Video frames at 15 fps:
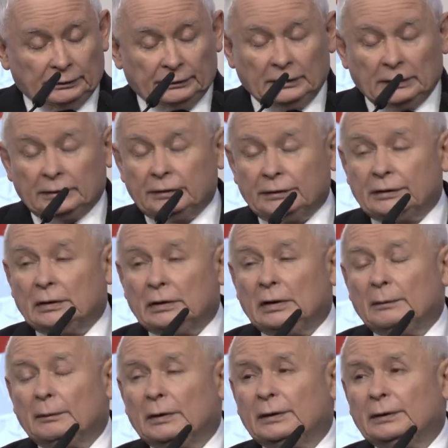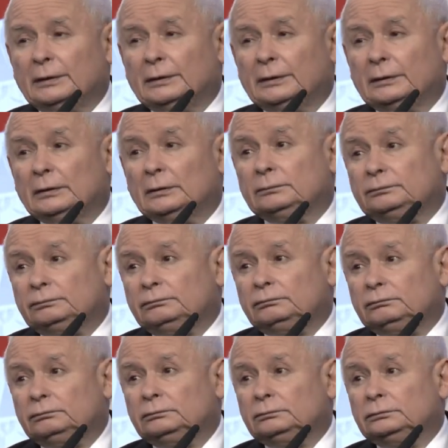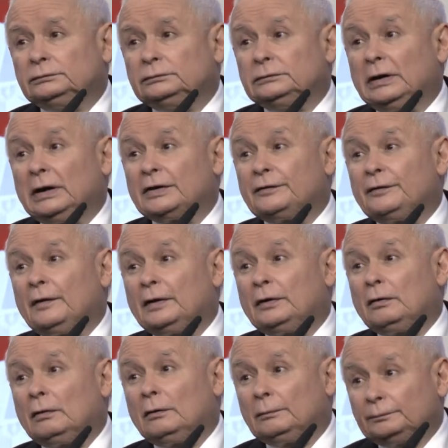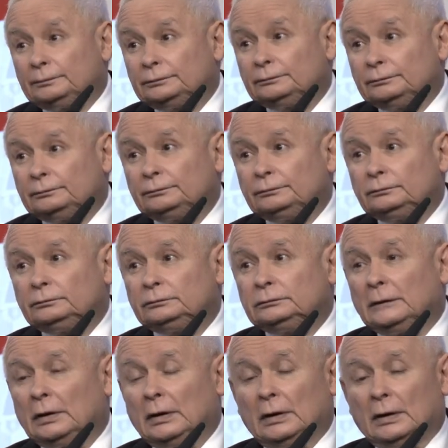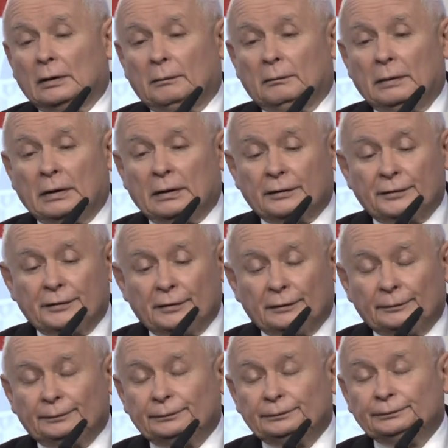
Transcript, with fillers: y, jakiś element, no, nazwę to bardzo